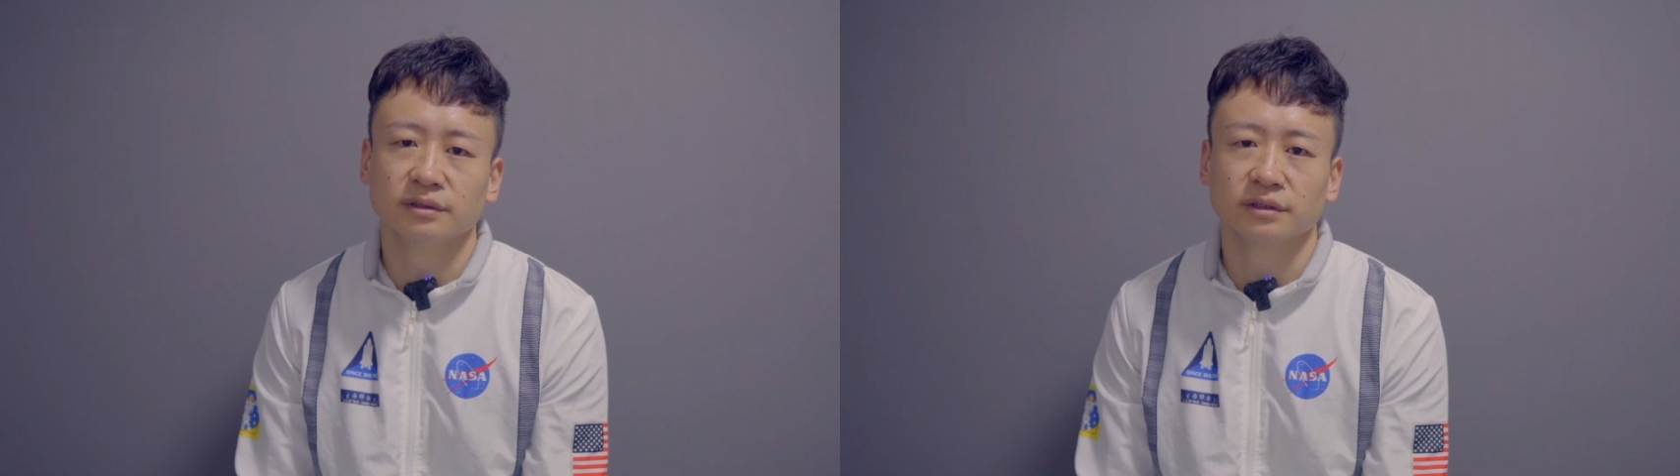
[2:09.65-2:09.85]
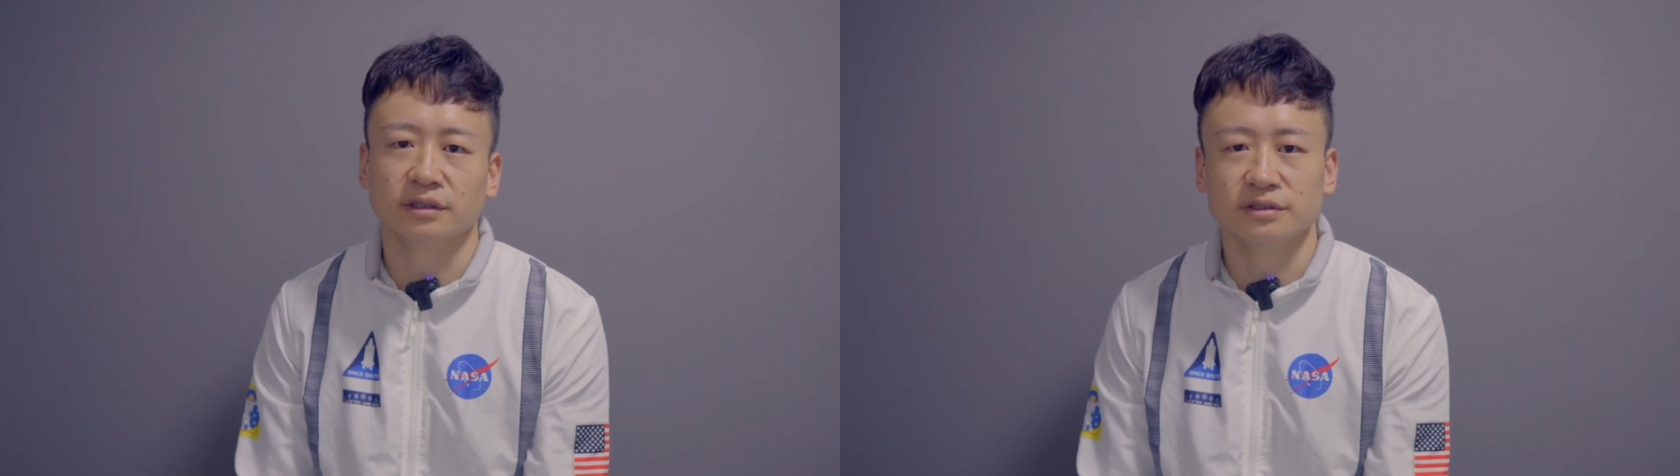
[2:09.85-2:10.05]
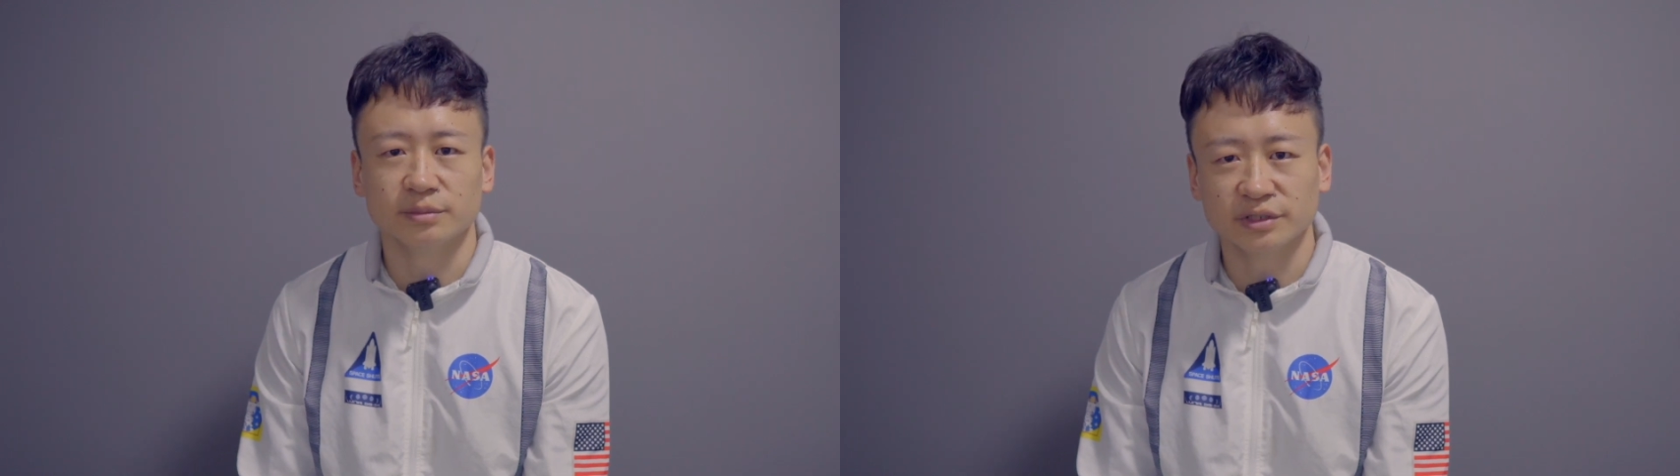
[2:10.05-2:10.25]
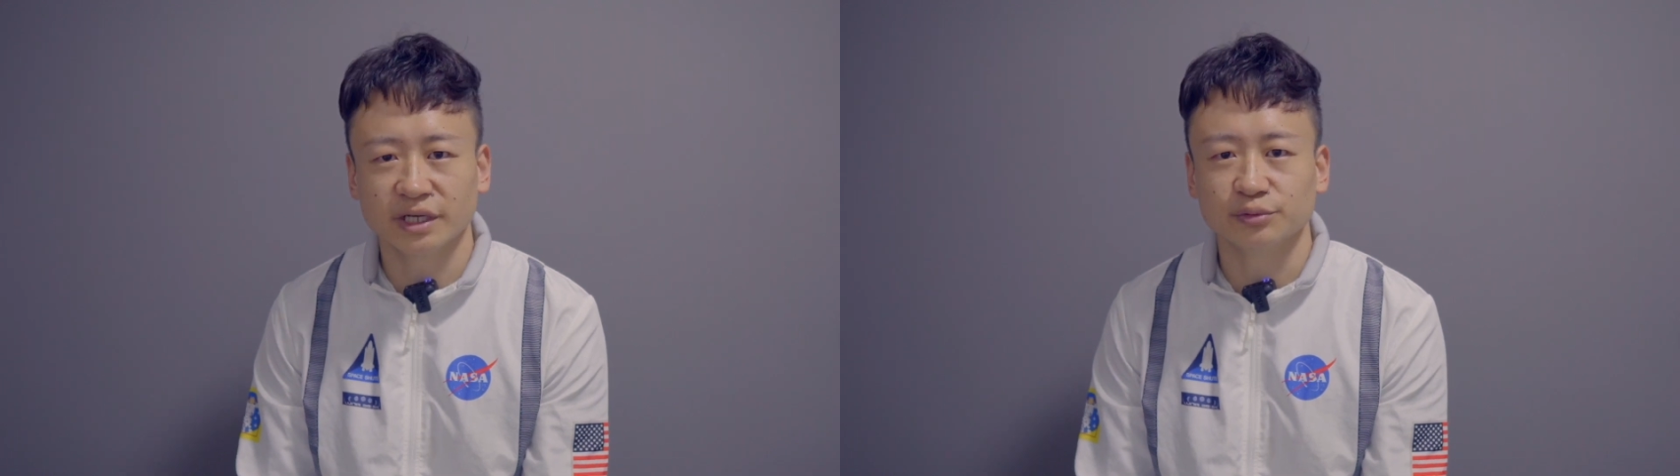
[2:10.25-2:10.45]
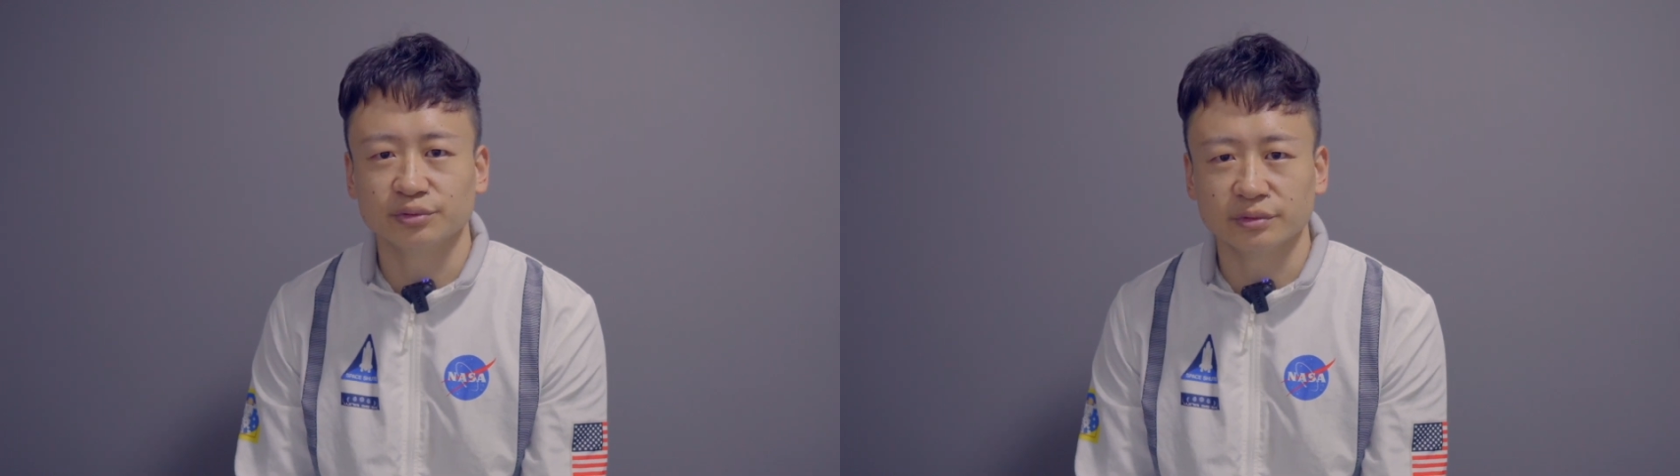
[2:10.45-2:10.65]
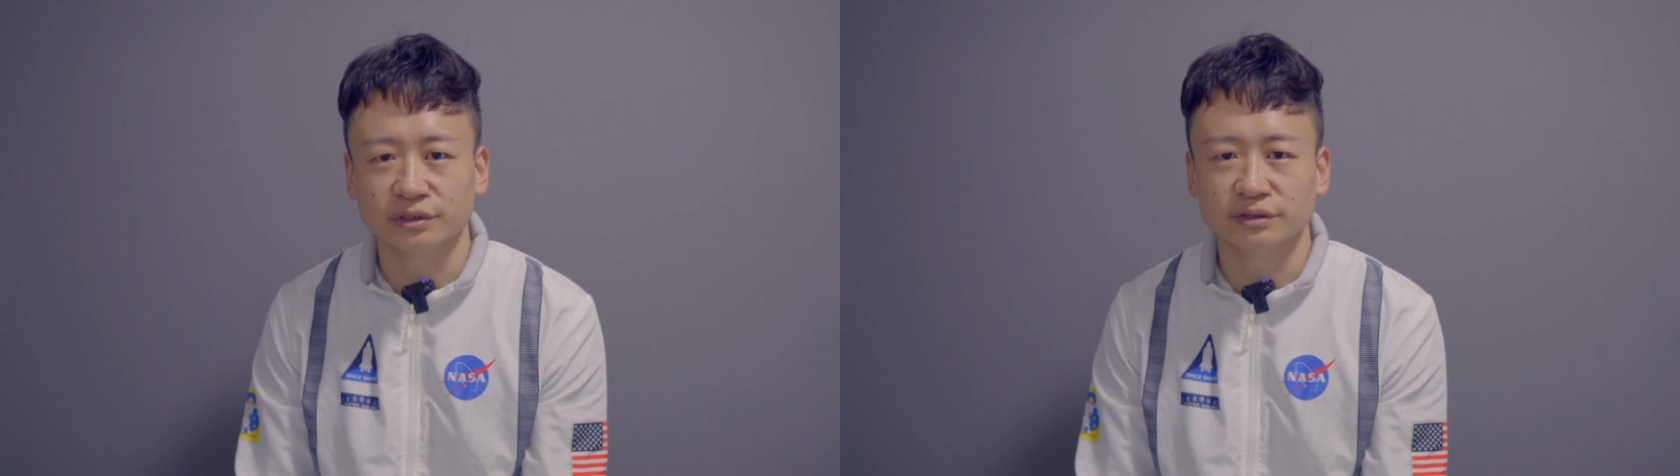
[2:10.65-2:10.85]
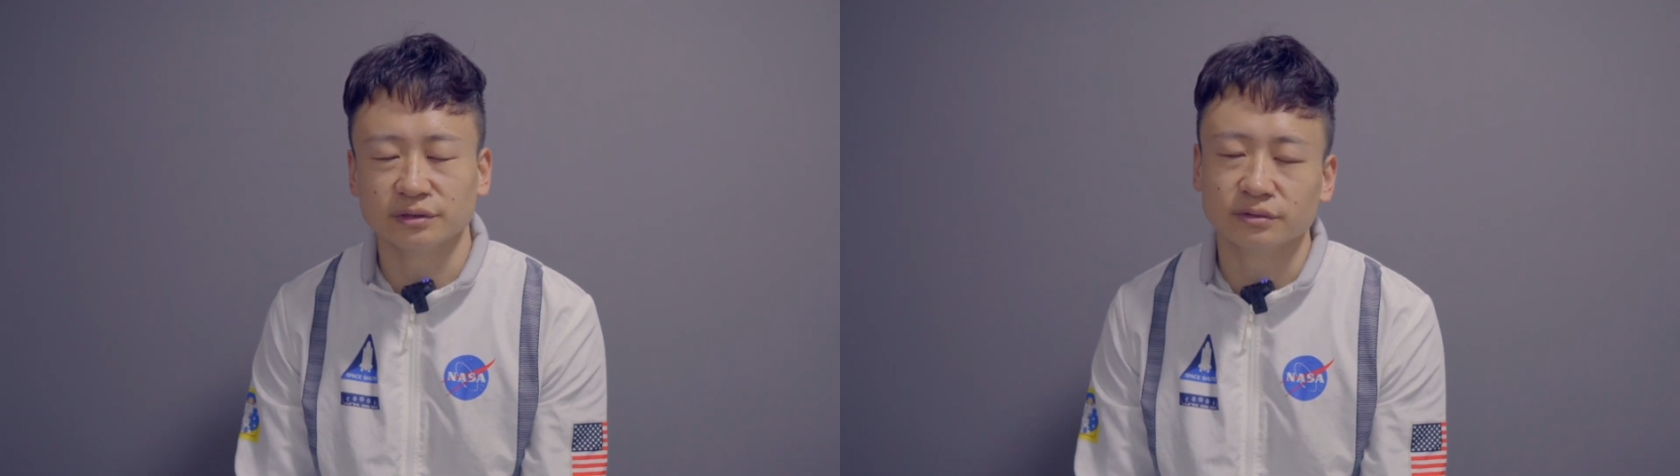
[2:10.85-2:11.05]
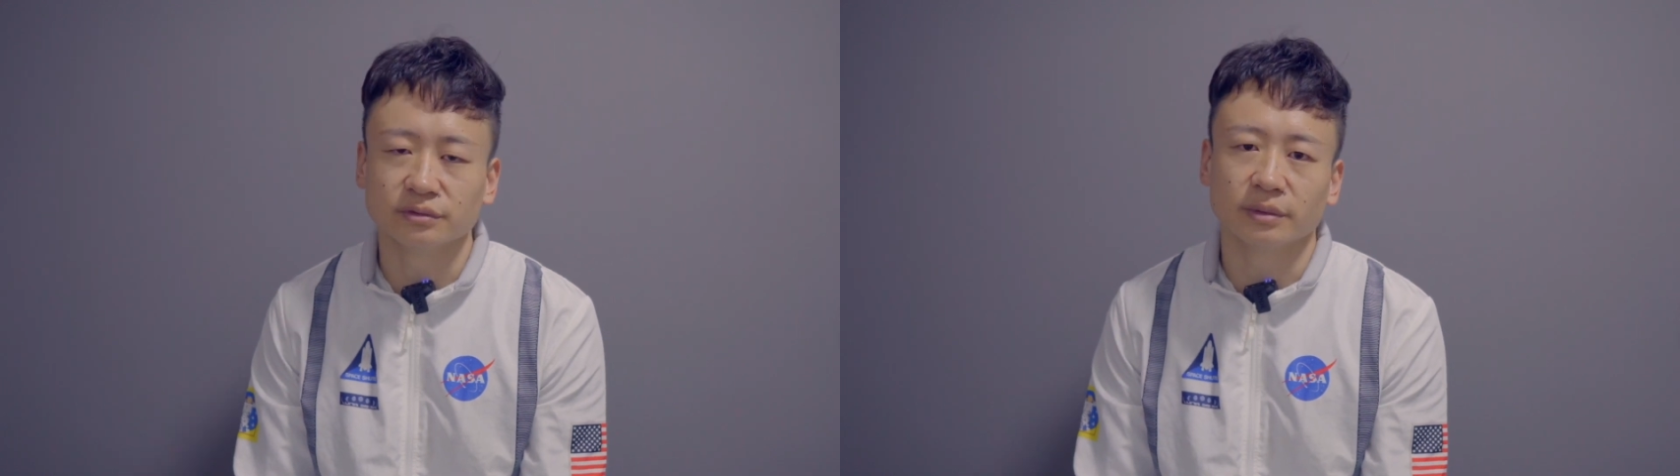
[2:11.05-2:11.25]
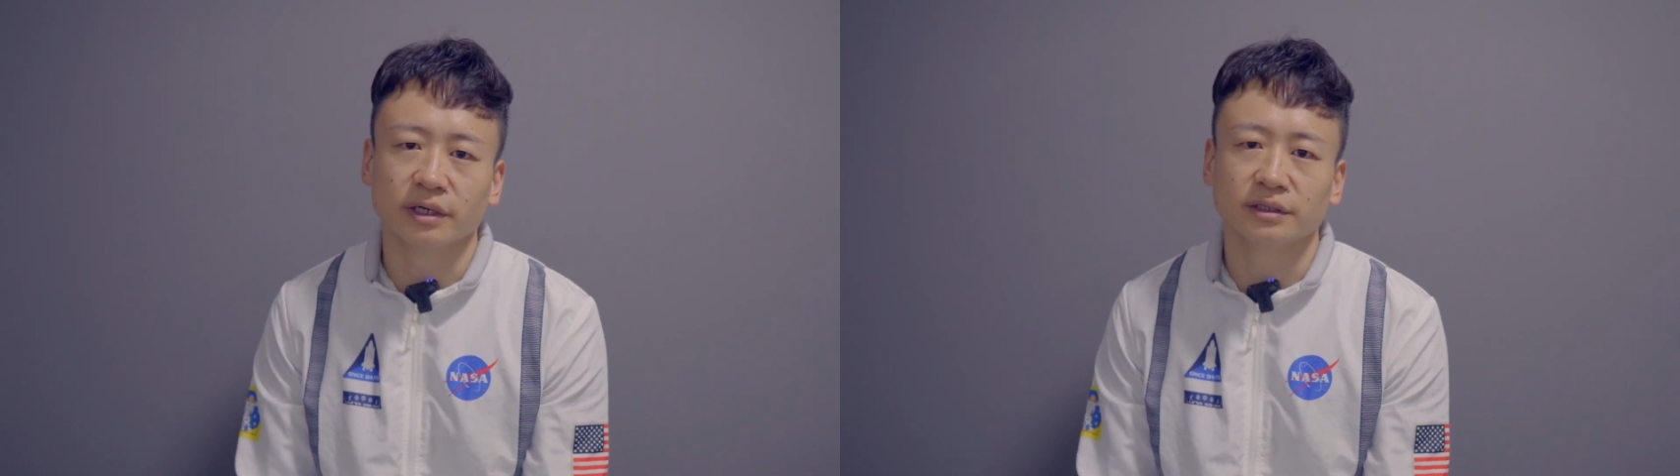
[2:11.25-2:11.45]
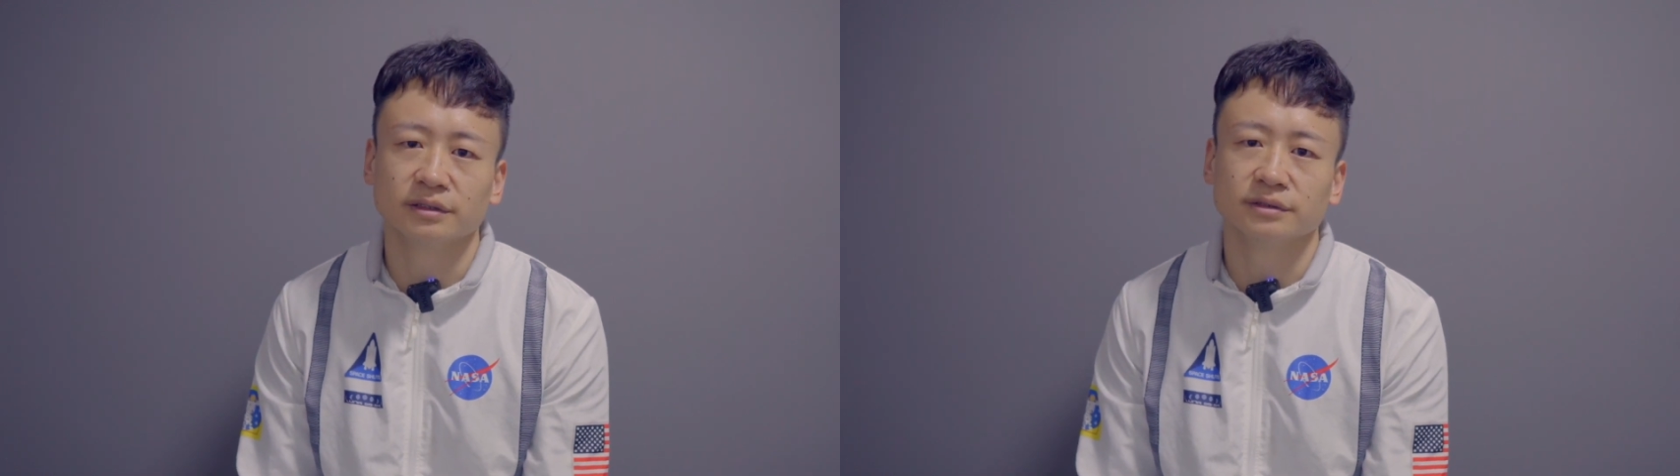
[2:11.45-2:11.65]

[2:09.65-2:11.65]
更新不下去为止，对吧？